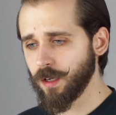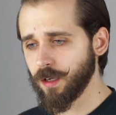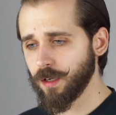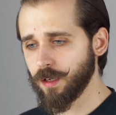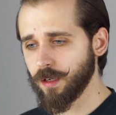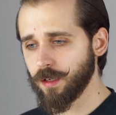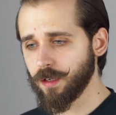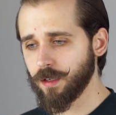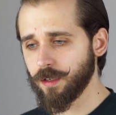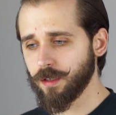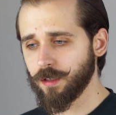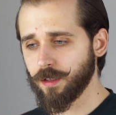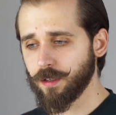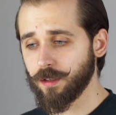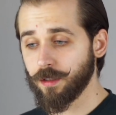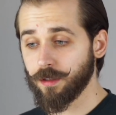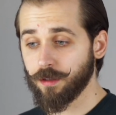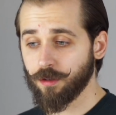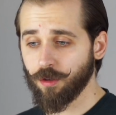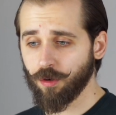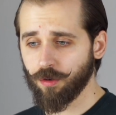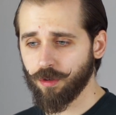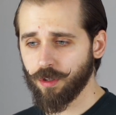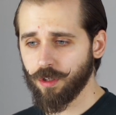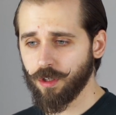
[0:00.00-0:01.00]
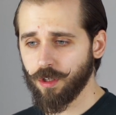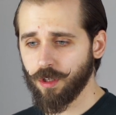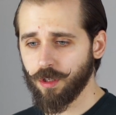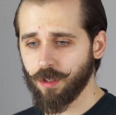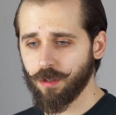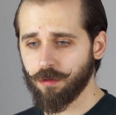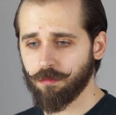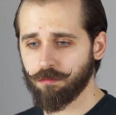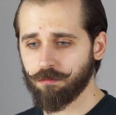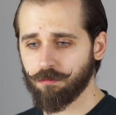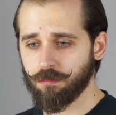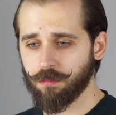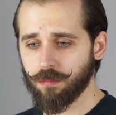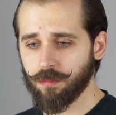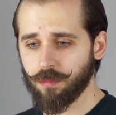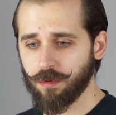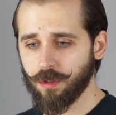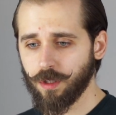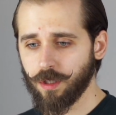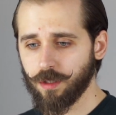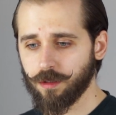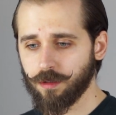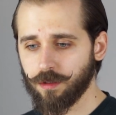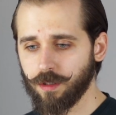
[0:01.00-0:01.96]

E, no i nie,